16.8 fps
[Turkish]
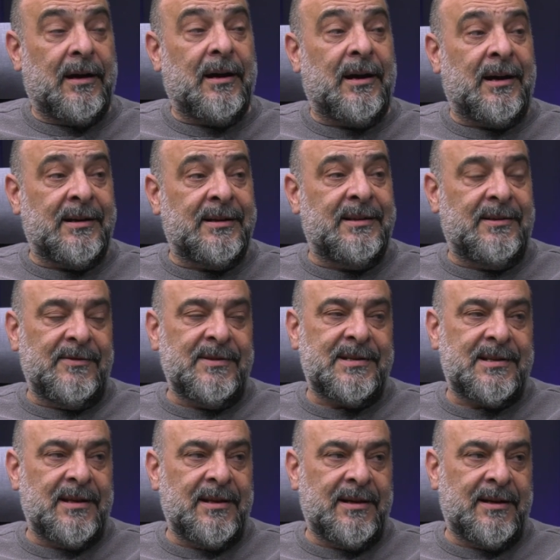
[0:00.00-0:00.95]

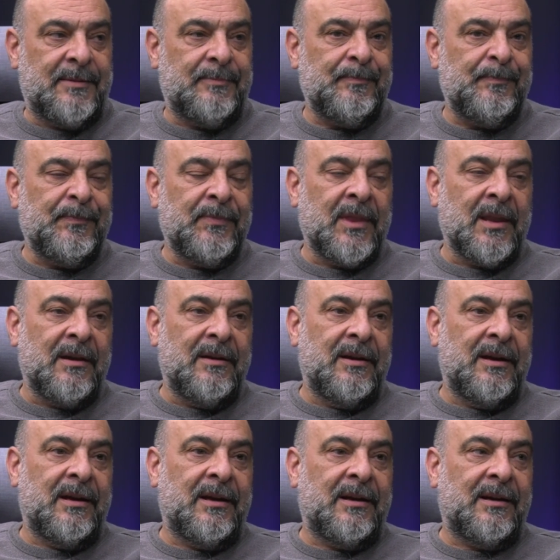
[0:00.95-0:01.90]
aktivistleri.
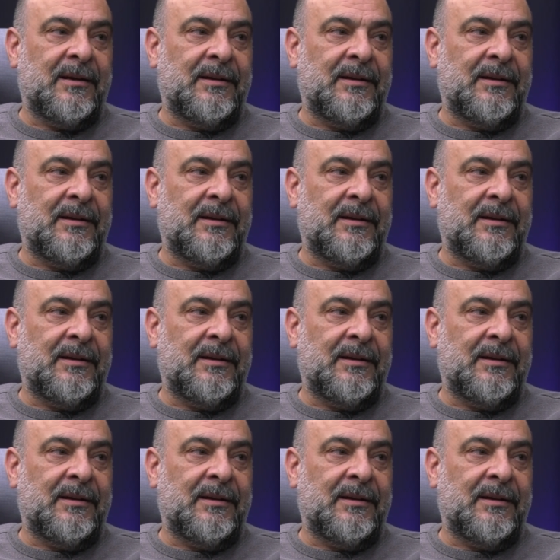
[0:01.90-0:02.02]
Ee, Ama bu